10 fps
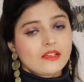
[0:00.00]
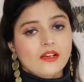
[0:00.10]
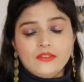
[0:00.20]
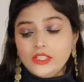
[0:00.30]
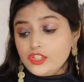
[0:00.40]

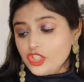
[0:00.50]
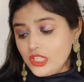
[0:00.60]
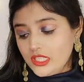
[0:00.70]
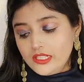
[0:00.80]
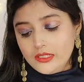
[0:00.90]
काफ़ी अच्छा
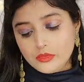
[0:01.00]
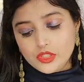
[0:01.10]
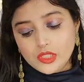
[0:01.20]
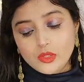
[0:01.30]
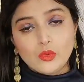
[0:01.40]
लग रहा है
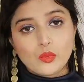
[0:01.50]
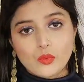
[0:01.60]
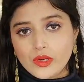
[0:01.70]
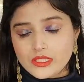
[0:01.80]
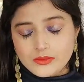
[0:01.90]
मुझे लुक
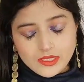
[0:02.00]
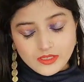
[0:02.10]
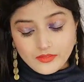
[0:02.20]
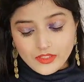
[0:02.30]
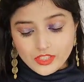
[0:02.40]
वाइज भी
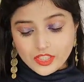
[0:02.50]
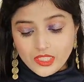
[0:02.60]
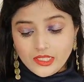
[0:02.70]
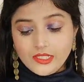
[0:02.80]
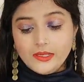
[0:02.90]
काफ़ी अच्छा
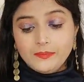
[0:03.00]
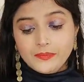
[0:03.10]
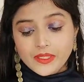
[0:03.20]
लग रहा है